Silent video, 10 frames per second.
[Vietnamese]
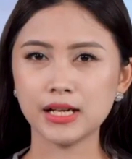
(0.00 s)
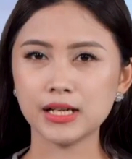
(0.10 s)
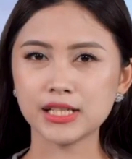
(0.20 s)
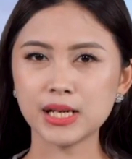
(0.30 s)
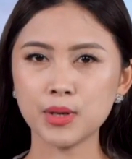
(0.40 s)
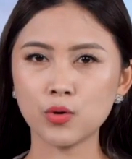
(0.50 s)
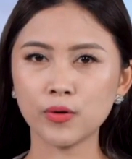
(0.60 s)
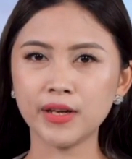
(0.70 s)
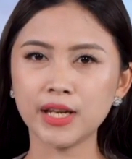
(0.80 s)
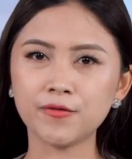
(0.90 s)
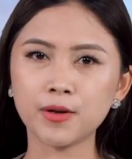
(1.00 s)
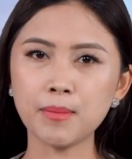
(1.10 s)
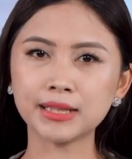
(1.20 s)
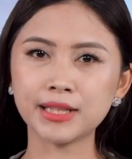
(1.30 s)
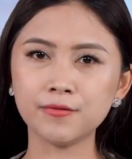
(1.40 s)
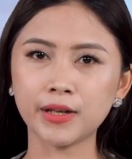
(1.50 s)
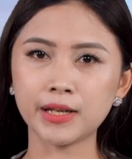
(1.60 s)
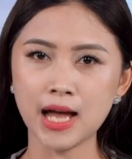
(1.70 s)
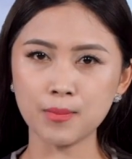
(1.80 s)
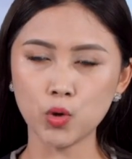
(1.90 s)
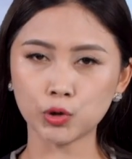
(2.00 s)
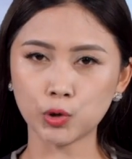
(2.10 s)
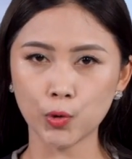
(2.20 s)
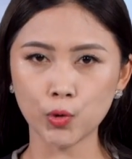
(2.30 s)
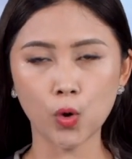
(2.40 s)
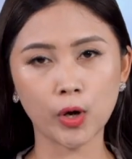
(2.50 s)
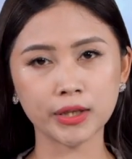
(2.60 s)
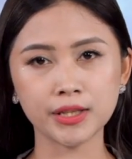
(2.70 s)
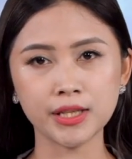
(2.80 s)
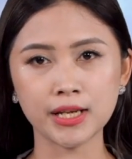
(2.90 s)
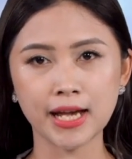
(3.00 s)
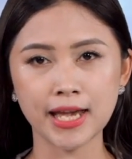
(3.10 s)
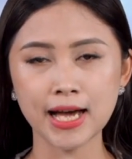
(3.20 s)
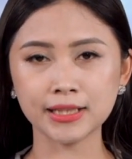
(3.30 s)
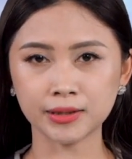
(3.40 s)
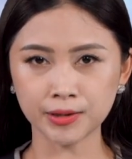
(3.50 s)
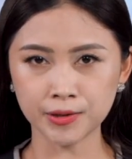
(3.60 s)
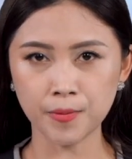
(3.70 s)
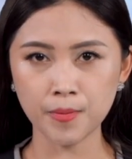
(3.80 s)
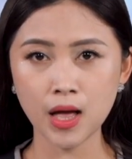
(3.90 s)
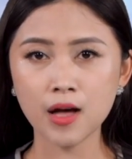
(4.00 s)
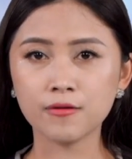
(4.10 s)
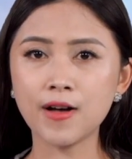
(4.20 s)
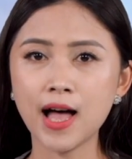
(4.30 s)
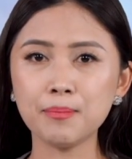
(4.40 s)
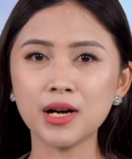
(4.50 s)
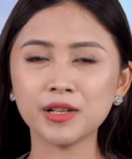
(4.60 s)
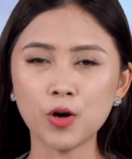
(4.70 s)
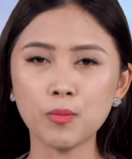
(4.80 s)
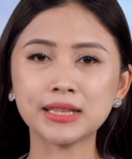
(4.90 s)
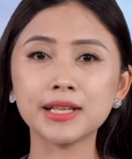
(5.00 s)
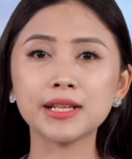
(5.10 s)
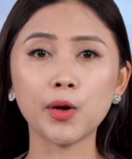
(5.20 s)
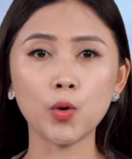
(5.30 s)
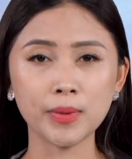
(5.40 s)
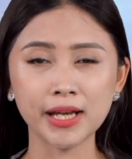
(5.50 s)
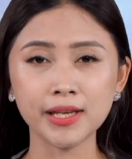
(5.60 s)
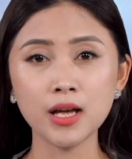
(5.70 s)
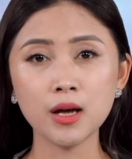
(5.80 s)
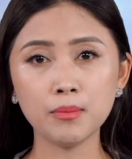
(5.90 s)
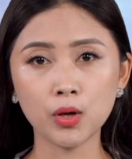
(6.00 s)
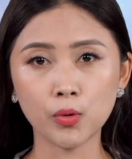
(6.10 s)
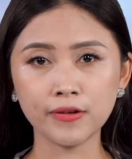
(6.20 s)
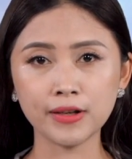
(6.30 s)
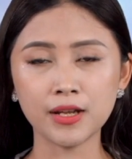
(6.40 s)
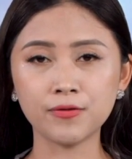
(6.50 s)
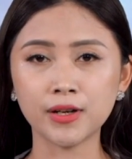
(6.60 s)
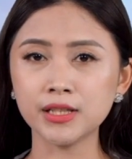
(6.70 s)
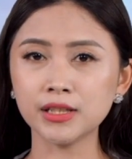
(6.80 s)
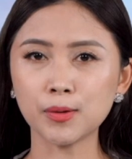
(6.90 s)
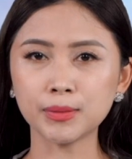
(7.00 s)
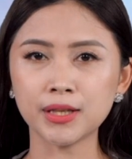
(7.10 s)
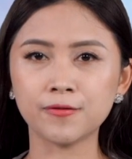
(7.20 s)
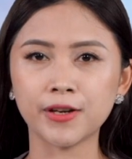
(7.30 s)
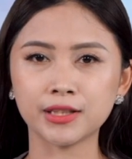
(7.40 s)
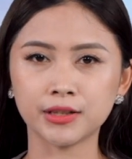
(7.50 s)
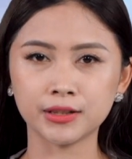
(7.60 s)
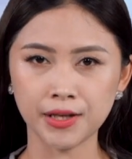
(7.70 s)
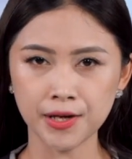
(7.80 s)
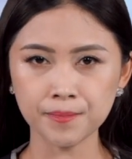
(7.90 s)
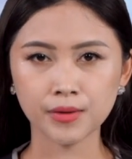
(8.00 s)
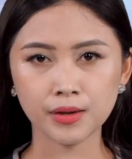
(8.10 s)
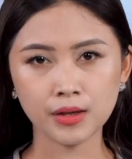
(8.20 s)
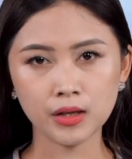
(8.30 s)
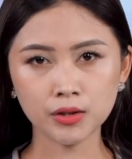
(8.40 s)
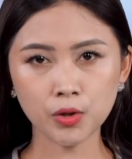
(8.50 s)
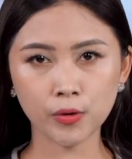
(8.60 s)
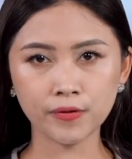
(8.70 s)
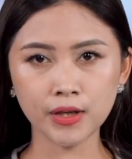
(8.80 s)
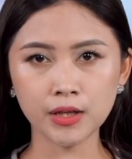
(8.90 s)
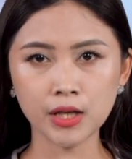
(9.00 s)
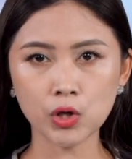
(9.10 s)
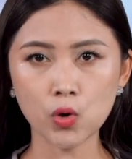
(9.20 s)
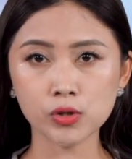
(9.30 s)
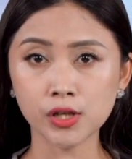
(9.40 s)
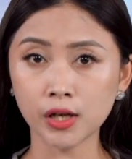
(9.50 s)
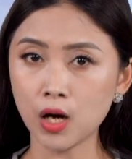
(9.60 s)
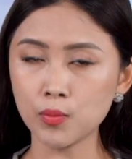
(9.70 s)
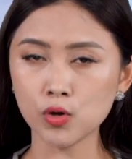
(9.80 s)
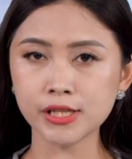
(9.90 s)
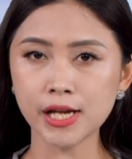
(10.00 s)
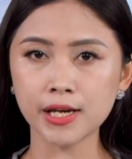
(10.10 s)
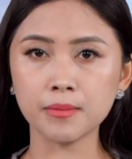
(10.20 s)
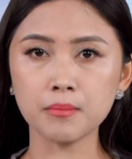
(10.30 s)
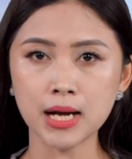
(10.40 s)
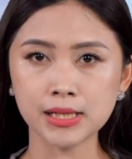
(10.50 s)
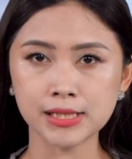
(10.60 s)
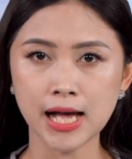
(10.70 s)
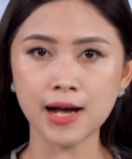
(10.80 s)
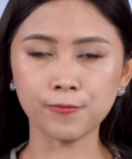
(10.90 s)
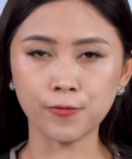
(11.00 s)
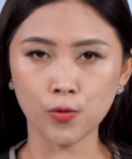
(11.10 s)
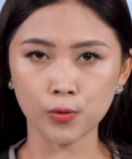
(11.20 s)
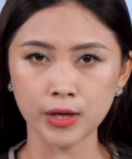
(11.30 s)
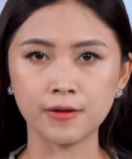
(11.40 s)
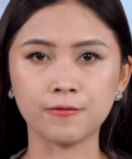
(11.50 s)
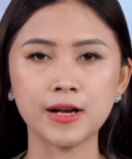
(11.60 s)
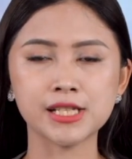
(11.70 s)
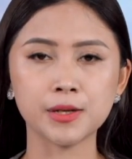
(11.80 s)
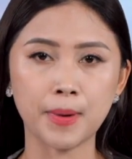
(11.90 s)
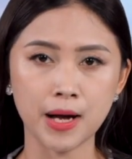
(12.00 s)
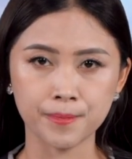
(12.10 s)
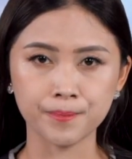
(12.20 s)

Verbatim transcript: Chào mừng quý vị đến với bản tin Việt Nam buổi tối của Khỏe Tự nhiên ngày 2 tháng 4. Và mở đầu bản tin ngày hôm nay, mời quý vị đến với những thông tin về thời tiết. Thưa quý vị, nhiệt độ dưới 0 độ C băng giá phủ đỉnh Phan Xipang.